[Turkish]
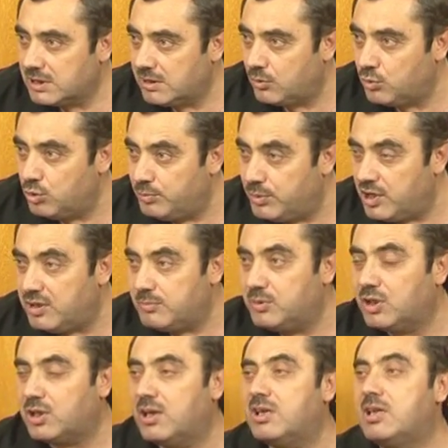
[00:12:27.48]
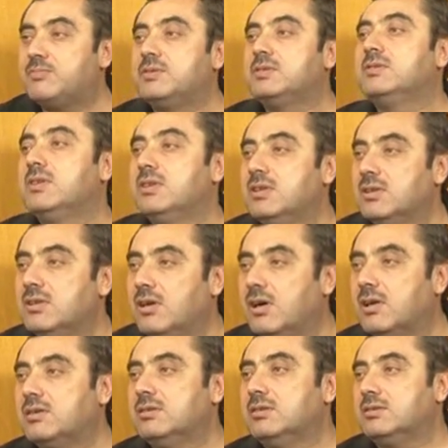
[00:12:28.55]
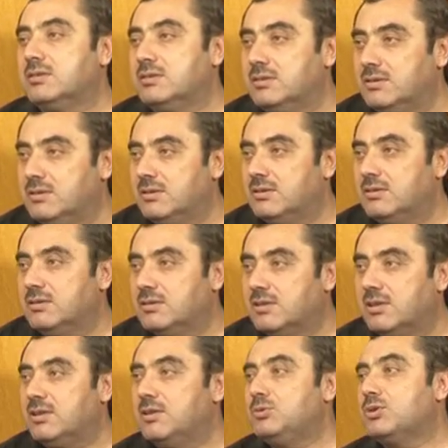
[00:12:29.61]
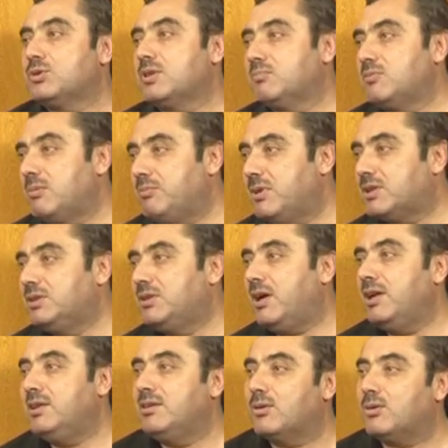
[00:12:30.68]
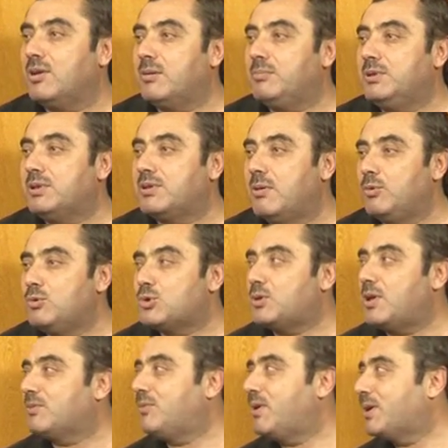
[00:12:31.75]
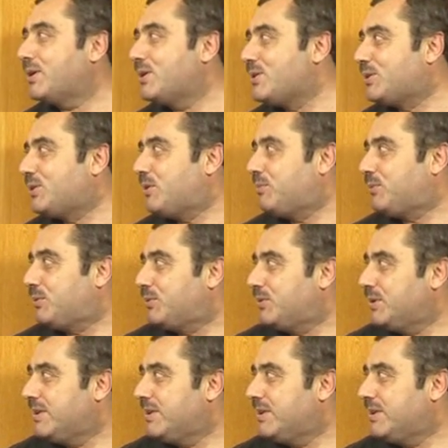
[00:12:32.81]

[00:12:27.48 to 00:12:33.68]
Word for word: Ya Übey İbni Halef'in aklı 40. hocamdan belki daha iler olabilir ama üstad farkı işte bu.